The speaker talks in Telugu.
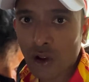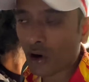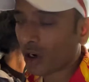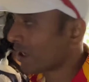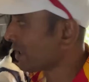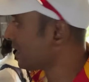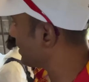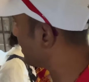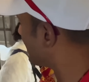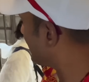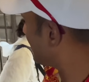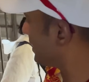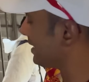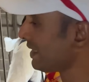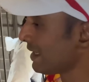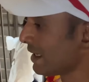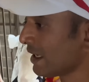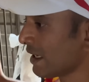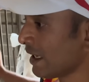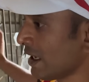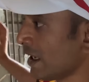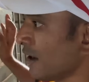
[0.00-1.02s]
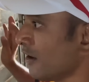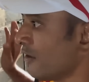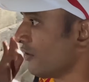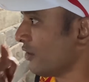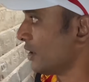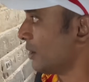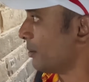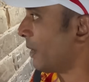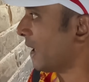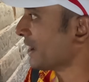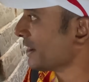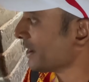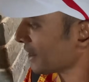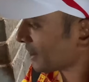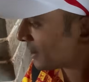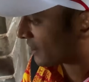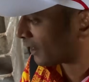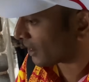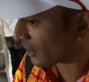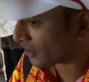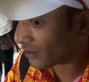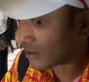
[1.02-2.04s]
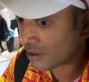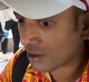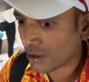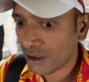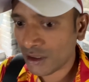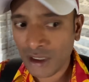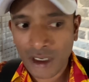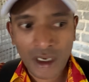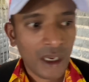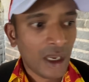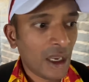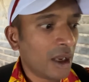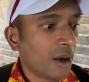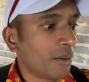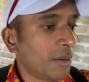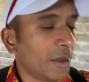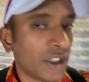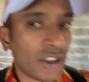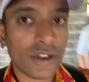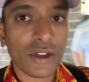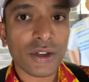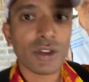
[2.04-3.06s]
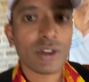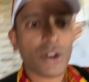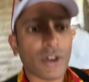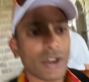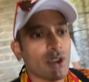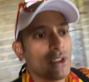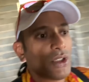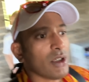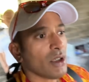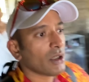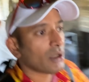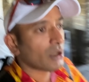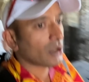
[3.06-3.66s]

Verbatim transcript: దొంగల్ని వీళ్ళు బంధిస్తారు మీరు చూసుకోవచ్చు